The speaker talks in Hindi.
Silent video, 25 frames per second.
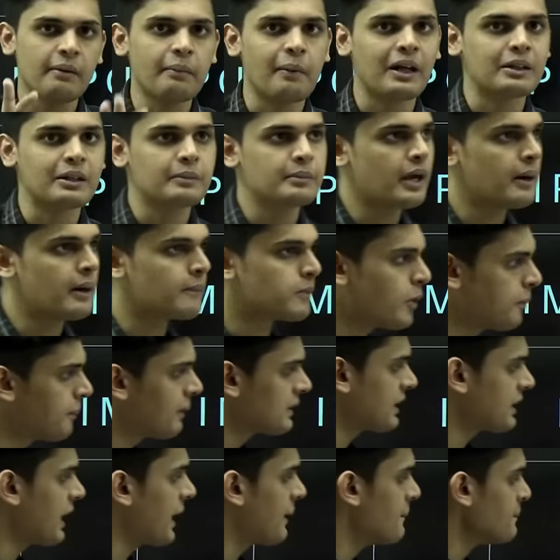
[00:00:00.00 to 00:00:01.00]
बात भी आपको
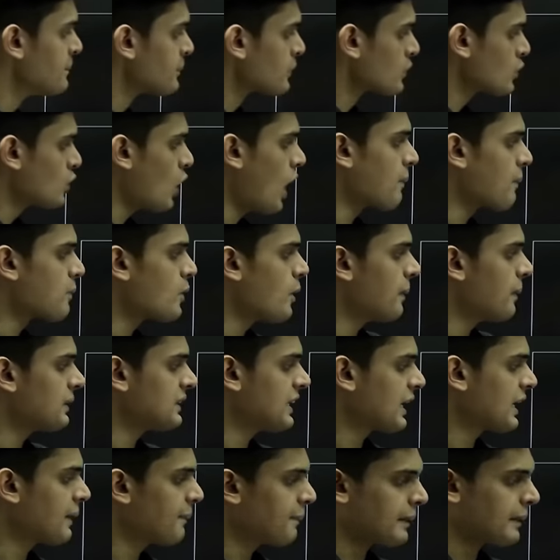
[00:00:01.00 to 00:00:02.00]
पता है तो आपको पता है
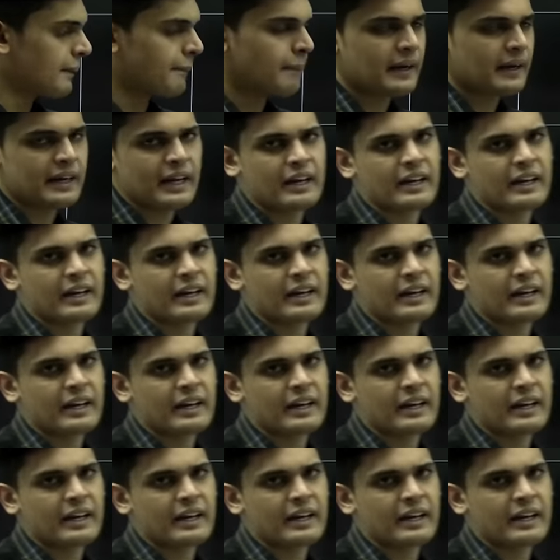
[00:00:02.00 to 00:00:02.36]
कि पेपर यार